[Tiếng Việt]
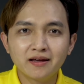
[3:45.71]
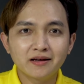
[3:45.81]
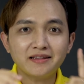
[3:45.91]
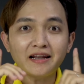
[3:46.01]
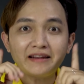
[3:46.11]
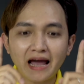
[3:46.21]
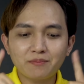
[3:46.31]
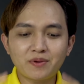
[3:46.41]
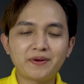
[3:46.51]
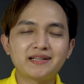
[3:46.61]
Cái tính
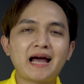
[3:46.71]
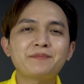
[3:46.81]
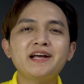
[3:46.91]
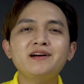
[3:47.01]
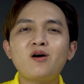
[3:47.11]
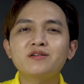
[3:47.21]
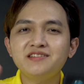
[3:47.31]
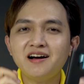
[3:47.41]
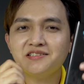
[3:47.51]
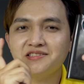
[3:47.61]
năng mà mình cảm thấy ngon
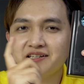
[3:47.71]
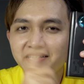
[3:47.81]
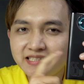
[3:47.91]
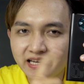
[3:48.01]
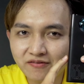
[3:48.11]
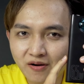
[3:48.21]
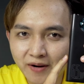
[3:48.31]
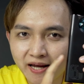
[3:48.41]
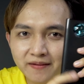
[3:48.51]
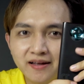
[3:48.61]
nhất trên chiếc sạc dự phòng
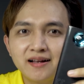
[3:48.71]
này